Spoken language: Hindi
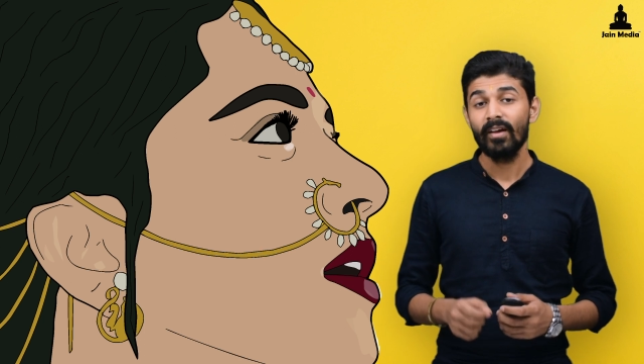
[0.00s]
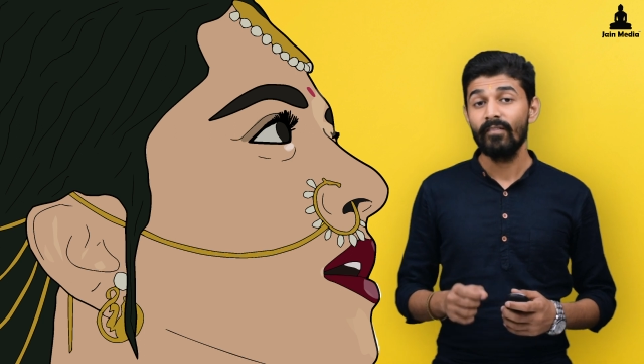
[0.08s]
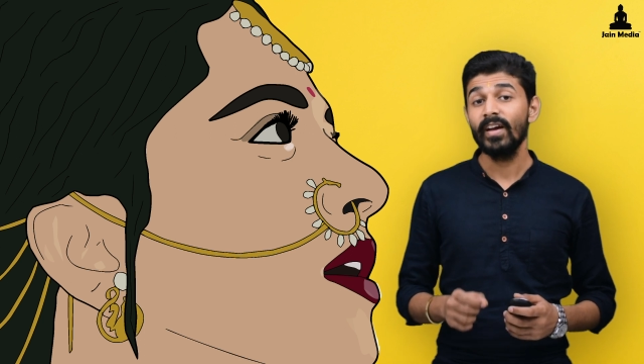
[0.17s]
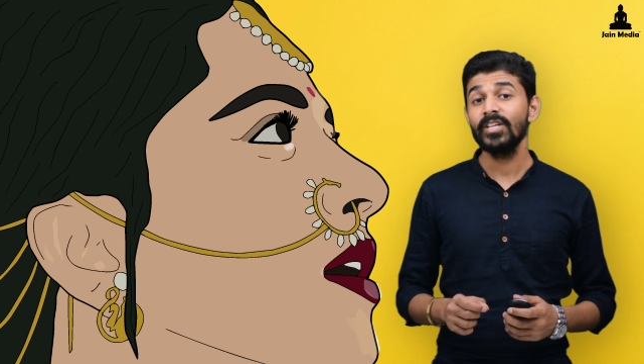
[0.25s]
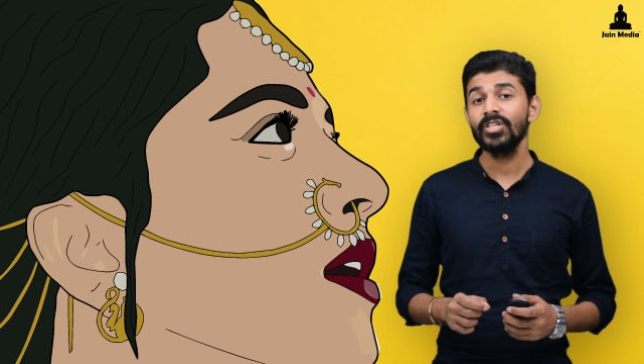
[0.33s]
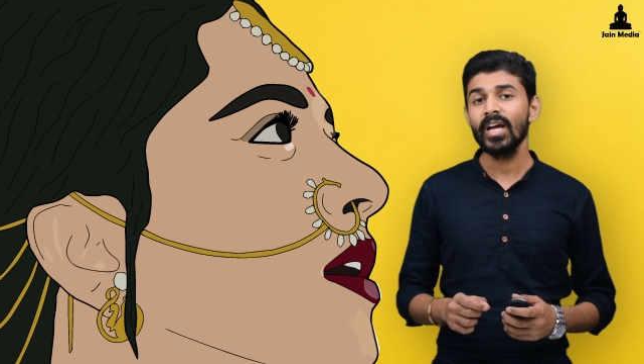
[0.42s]

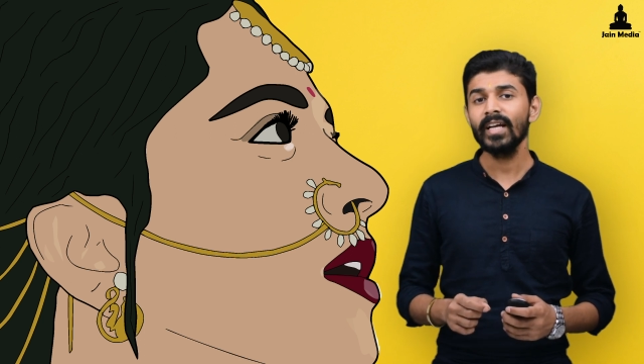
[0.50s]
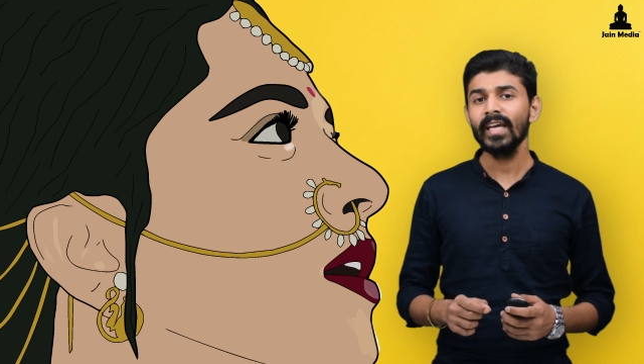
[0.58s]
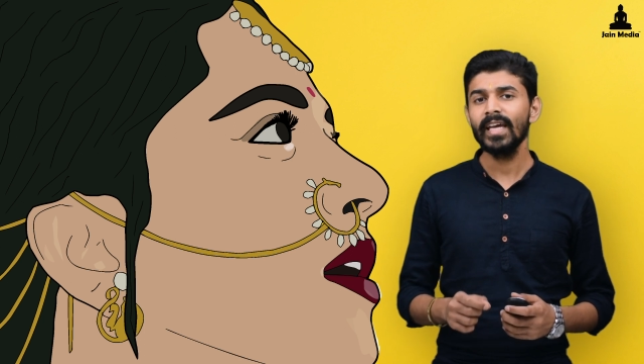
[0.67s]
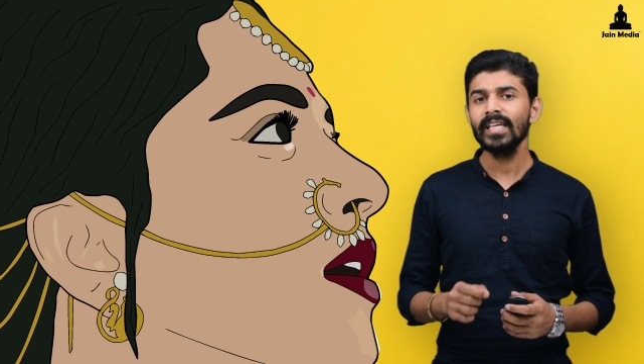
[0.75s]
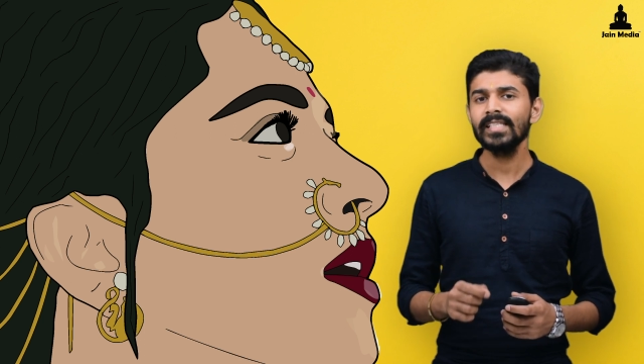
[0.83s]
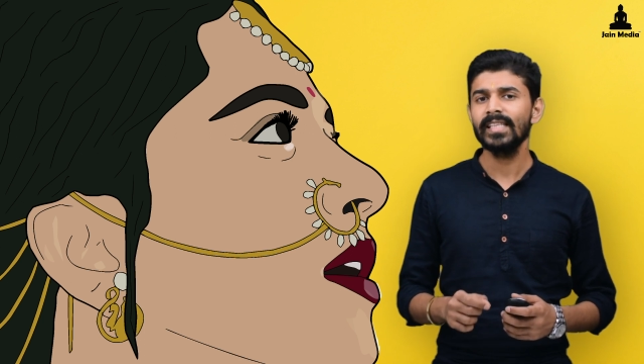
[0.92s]
वैश्या के
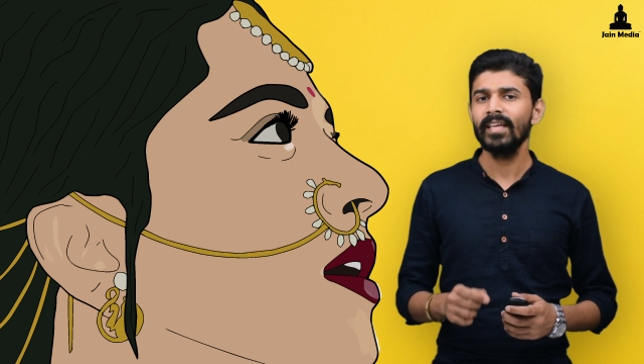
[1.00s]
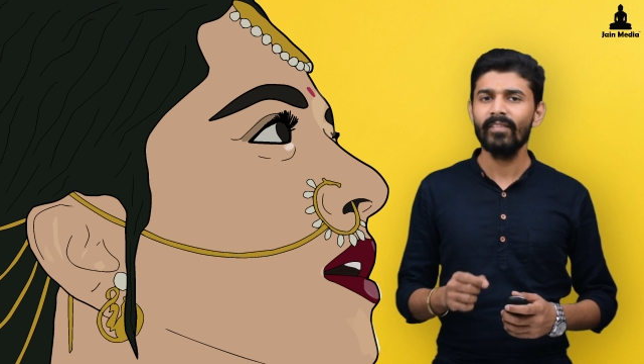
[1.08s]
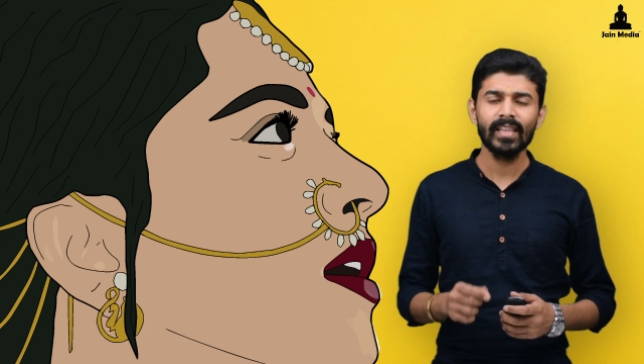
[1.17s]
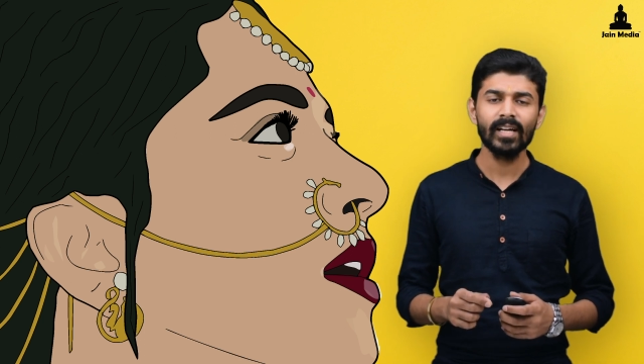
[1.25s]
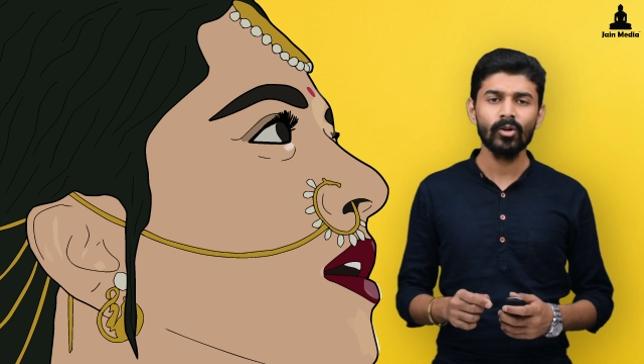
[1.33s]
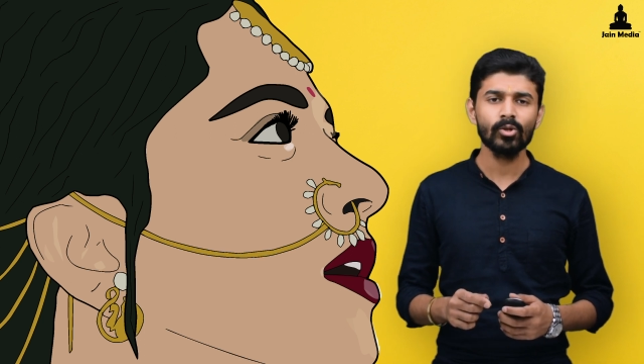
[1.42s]
इस
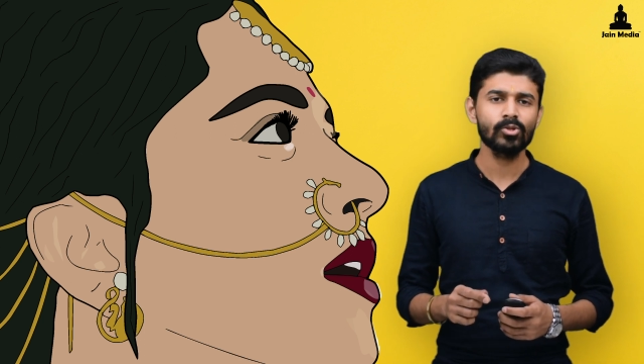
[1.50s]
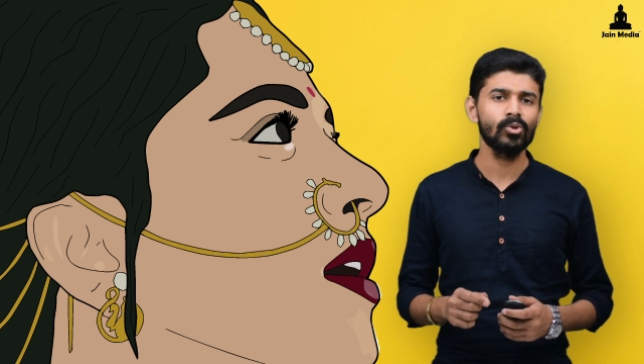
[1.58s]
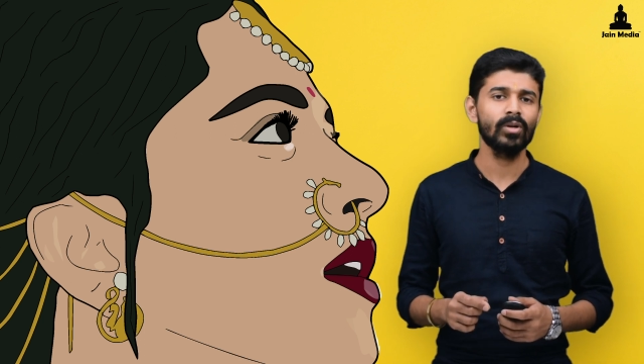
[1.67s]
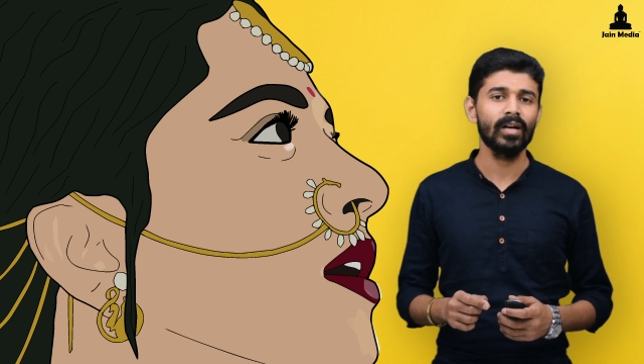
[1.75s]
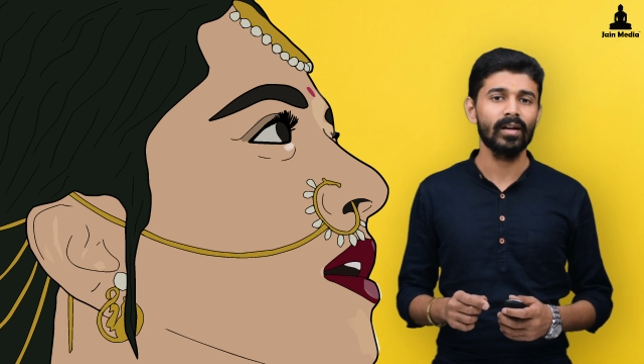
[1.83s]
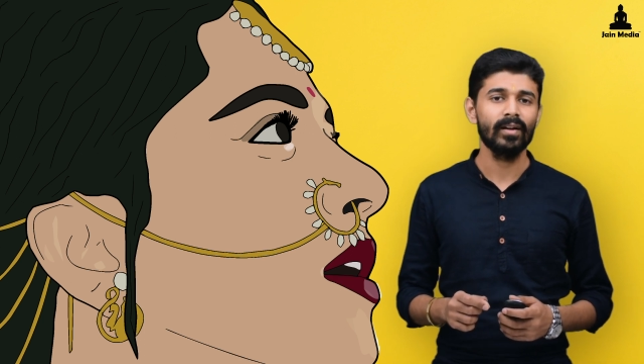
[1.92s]
निवेदन को
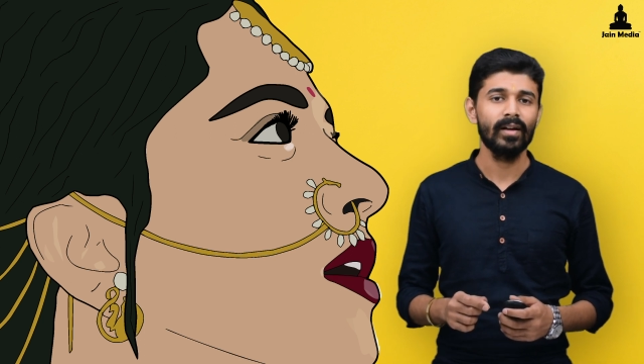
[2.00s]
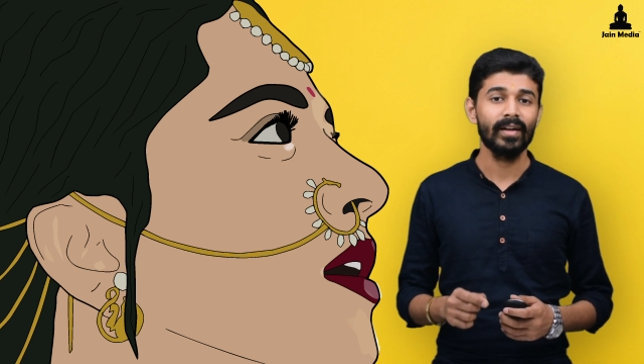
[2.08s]
सुनकर